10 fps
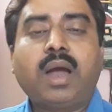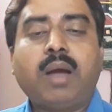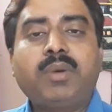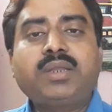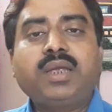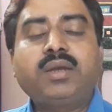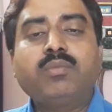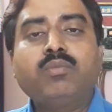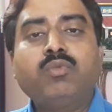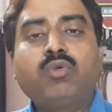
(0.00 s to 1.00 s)
আমাদের
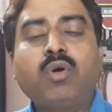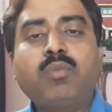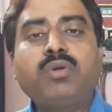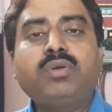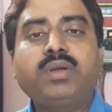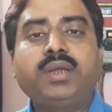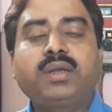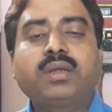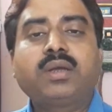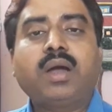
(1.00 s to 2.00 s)
মুখমণ্ডলের
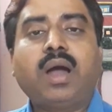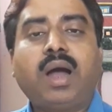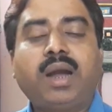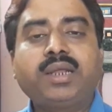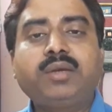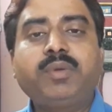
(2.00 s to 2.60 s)
হাড়ের